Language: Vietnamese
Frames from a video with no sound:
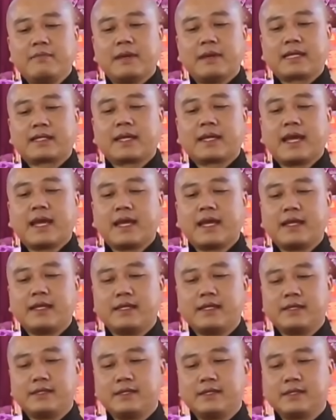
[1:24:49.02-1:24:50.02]
Bạch
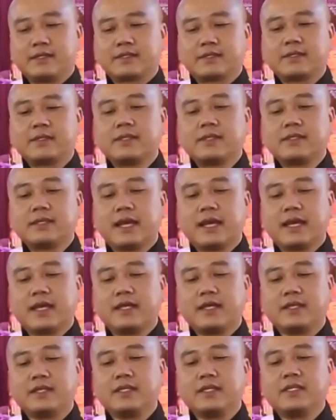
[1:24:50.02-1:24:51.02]
Thầy, xin
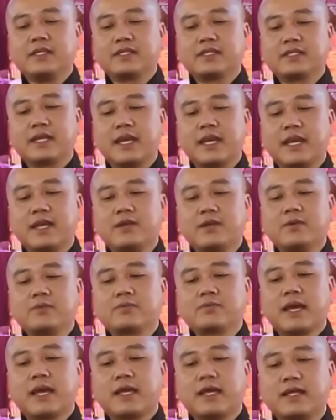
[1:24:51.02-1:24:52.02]
Thầy chia sẻ
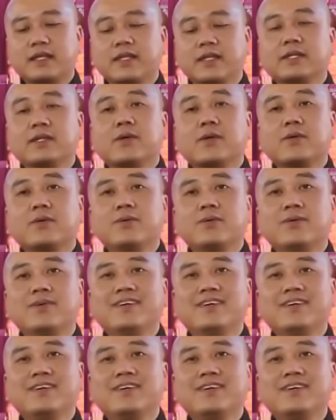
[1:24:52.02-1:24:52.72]
lúc Thầy đi tu.